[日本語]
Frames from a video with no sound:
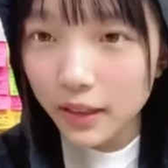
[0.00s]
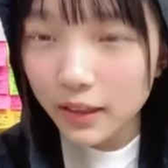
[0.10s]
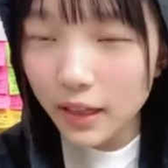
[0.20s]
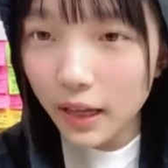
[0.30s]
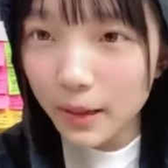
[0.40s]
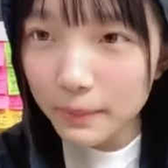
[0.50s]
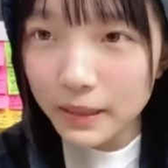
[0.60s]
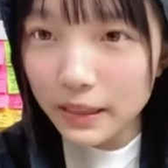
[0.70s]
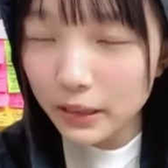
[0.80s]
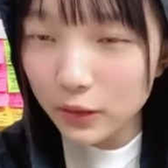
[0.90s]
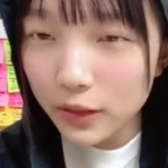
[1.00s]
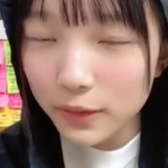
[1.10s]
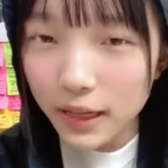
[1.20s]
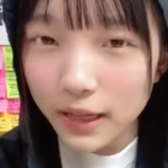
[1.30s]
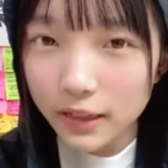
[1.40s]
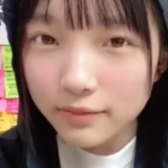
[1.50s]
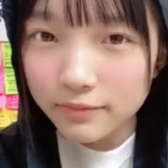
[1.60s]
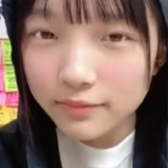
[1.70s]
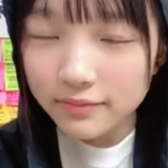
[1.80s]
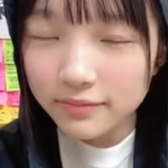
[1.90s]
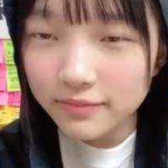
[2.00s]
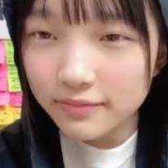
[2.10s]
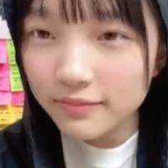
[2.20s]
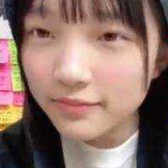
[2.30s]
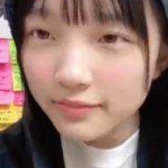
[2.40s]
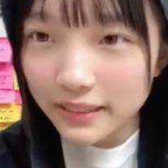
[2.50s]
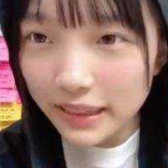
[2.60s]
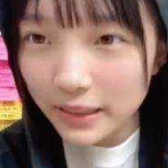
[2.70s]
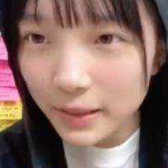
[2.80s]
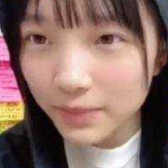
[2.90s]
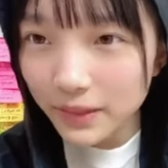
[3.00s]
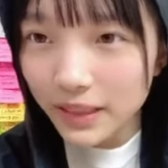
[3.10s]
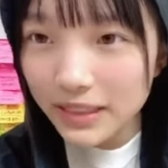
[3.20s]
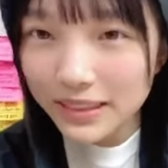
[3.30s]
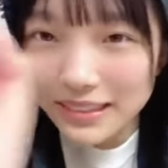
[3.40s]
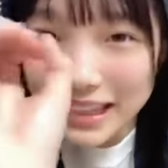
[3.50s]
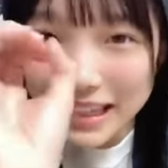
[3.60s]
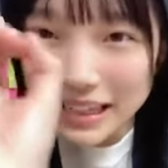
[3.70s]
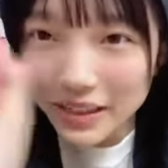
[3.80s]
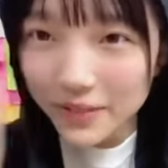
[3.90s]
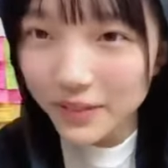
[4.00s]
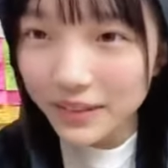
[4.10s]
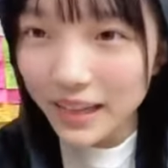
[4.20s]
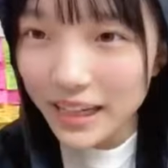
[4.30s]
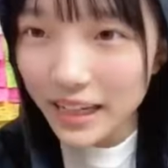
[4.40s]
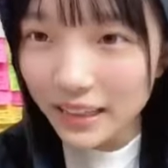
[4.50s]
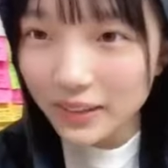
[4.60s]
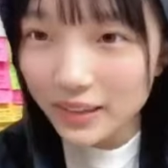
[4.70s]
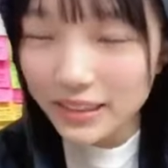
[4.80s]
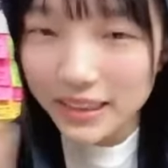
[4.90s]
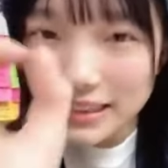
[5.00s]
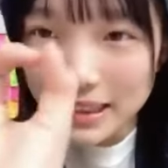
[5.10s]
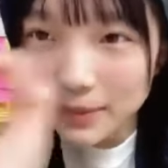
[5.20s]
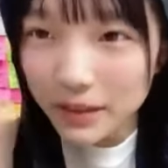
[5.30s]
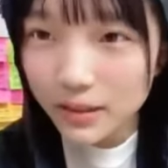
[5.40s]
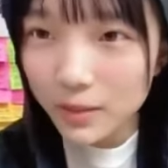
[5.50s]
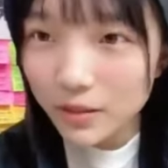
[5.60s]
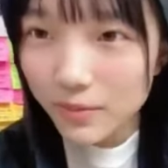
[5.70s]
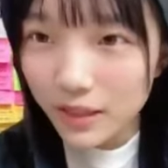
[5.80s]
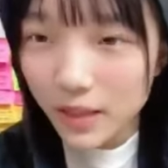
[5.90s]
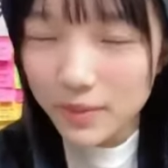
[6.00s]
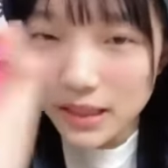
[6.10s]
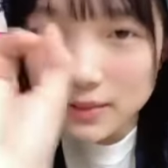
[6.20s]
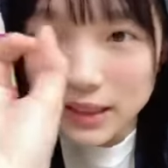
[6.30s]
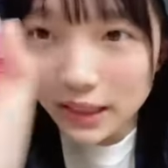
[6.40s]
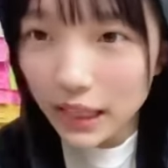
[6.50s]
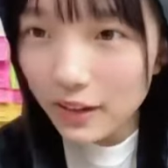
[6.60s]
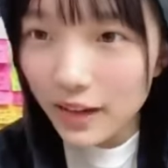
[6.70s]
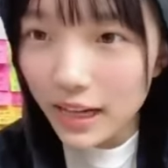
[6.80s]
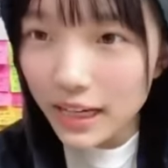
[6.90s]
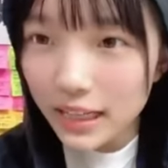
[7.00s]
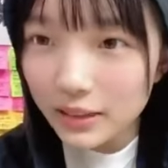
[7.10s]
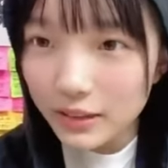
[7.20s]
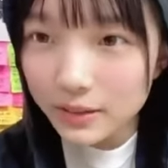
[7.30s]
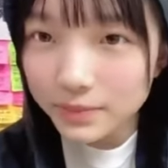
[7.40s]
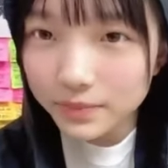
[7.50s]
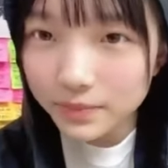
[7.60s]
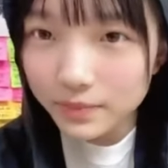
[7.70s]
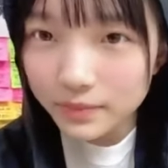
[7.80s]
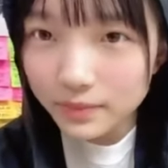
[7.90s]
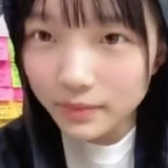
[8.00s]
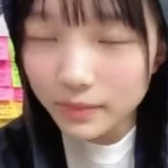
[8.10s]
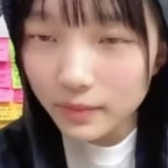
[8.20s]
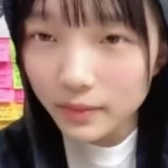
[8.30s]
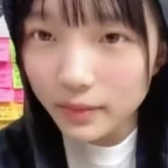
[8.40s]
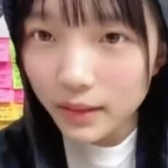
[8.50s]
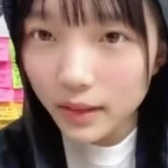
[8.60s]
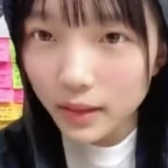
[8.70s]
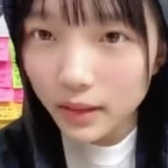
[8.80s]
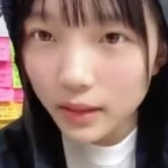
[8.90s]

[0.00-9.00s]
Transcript: で、あんまりな時は、うーん、みたいな。ひろつぐさん、焼きのボールありがとう。ゆずきちさん、マシュマロ、まゆカみステーブさん、タコありがとう。